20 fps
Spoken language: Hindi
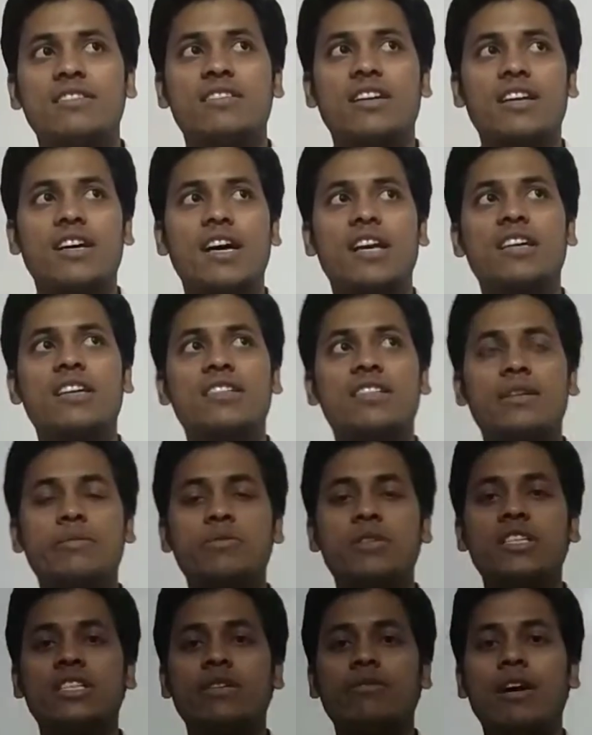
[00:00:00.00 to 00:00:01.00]
सरकार की
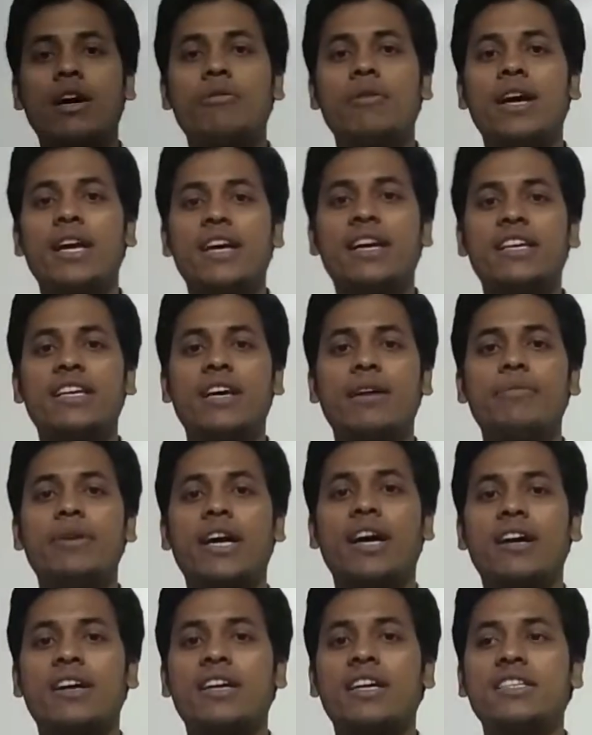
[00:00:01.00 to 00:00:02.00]
तरफ से जवाब आया कि
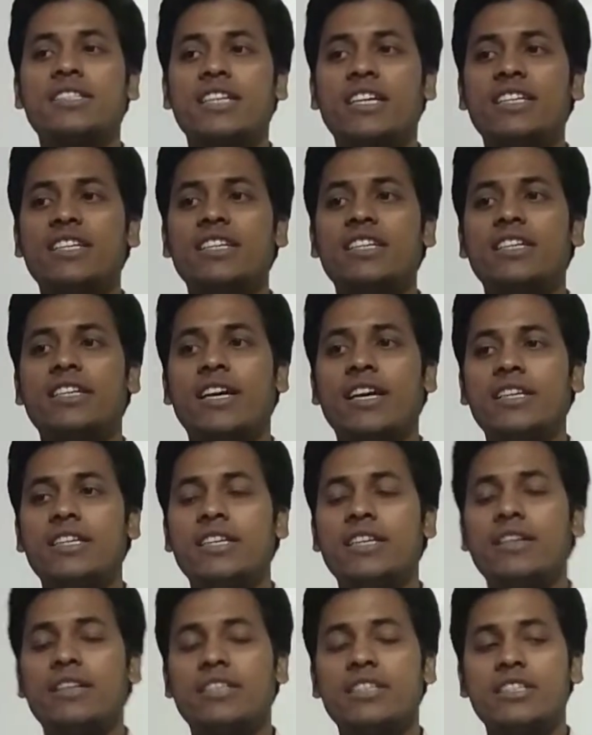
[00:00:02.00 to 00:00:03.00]
हमें आंकड़ा चाहिए या
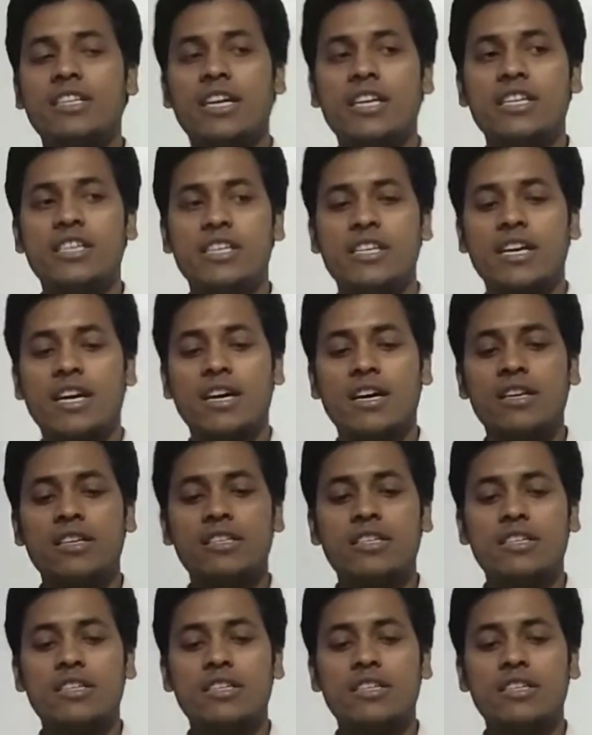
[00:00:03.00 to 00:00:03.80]
ये या, या